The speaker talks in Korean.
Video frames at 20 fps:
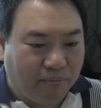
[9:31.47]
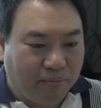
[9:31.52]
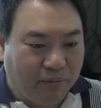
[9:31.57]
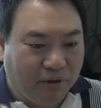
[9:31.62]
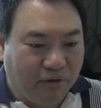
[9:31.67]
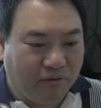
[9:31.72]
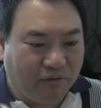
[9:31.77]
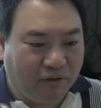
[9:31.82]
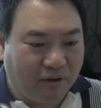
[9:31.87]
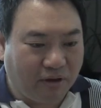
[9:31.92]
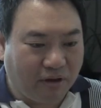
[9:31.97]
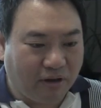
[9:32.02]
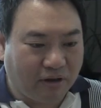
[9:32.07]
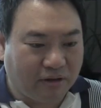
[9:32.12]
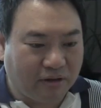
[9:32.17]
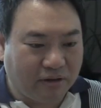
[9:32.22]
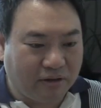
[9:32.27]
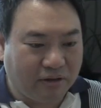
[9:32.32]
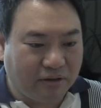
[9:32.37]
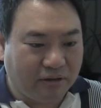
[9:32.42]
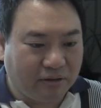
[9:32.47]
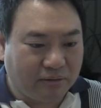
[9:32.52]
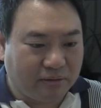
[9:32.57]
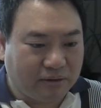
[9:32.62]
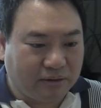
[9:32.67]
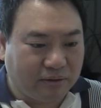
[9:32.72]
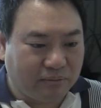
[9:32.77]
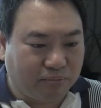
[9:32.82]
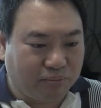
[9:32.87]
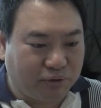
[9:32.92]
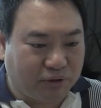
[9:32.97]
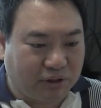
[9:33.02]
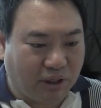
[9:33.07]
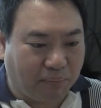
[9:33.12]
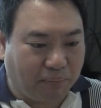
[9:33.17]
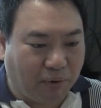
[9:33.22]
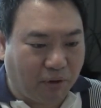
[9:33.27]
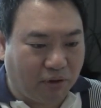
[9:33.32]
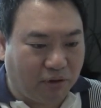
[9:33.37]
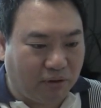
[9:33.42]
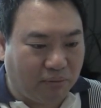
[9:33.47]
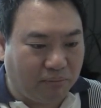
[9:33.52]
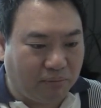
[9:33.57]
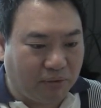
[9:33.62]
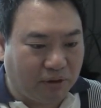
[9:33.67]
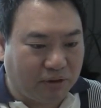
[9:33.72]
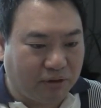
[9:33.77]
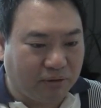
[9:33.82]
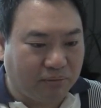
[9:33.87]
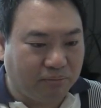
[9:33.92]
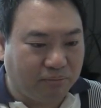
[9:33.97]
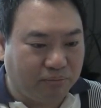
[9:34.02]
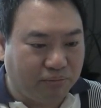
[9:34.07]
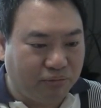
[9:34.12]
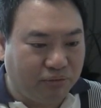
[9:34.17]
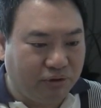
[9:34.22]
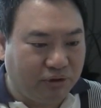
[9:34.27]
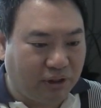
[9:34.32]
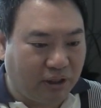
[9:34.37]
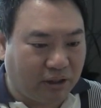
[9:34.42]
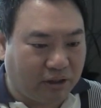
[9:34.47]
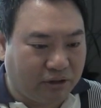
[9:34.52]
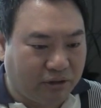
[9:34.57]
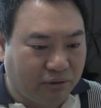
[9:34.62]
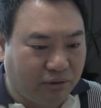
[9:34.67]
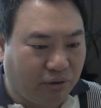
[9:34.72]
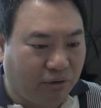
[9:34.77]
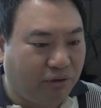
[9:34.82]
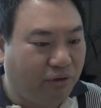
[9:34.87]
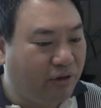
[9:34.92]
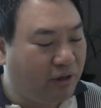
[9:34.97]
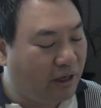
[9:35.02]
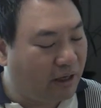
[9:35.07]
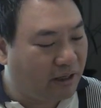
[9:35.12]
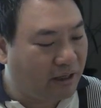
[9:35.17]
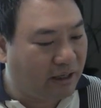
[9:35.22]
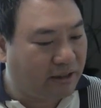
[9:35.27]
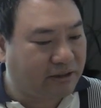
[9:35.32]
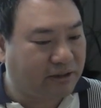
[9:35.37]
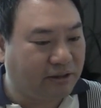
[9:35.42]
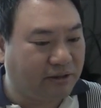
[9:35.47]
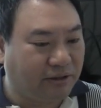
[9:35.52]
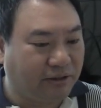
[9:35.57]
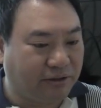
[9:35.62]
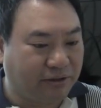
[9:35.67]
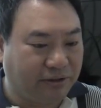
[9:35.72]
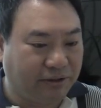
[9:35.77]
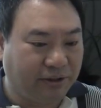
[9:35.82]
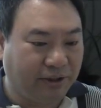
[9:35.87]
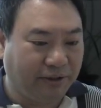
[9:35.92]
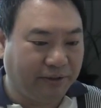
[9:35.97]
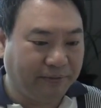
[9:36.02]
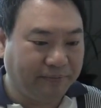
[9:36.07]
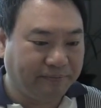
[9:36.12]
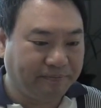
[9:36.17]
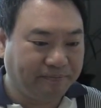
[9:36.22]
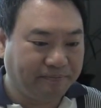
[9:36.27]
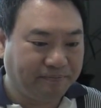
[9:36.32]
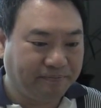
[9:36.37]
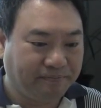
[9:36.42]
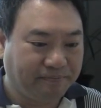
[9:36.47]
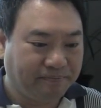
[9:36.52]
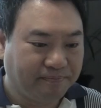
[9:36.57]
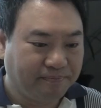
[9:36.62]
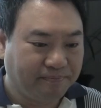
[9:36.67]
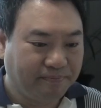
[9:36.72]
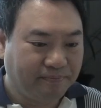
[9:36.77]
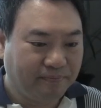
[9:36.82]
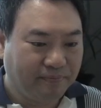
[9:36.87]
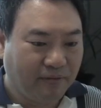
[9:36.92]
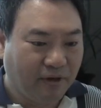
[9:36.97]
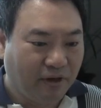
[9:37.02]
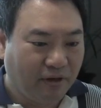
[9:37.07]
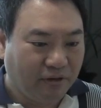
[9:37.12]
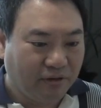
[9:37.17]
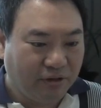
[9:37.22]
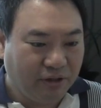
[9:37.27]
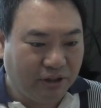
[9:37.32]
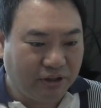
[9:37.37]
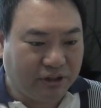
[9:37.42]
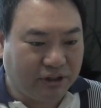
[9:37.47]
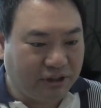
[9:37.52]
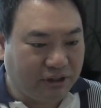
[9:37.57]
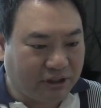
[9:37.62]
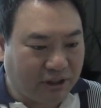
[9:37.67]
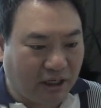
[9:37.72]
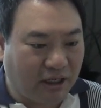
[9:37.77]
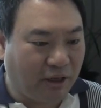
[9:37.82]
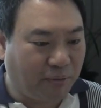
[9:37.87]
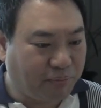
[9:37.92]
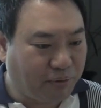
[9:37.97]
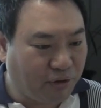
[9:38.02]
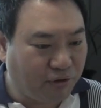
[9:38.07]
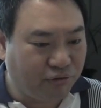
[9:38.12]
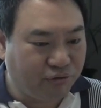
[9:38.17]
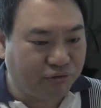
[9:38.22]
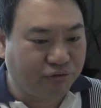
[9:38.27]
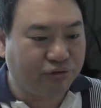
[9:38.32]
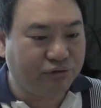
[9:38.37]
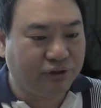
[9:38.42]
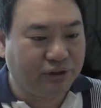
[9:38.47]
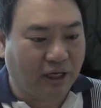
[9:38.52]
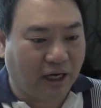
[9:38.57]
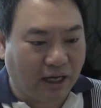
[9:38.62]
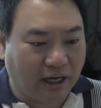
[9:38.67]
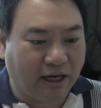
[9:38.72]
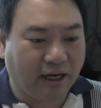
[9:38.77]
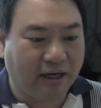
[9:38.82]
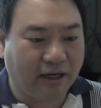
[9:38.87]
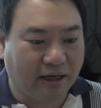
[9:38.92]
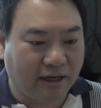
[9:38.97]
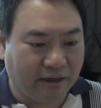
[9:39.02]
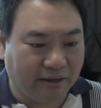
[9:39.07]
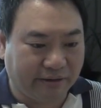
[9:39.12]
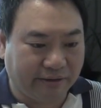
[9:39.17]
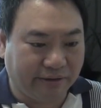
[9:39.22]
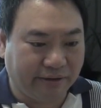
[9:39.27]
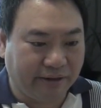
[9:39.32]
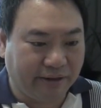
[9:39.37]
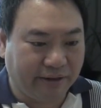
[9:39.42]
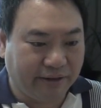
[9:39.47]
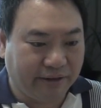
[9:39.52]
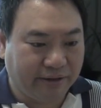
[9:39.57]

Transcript: 인생의 그 지금 붙잡혀 있는 그 문제 근원을 얘기하시는 거거든요. 아, 네. 네 진짜 남편이 누군지 알아라라는 거예요.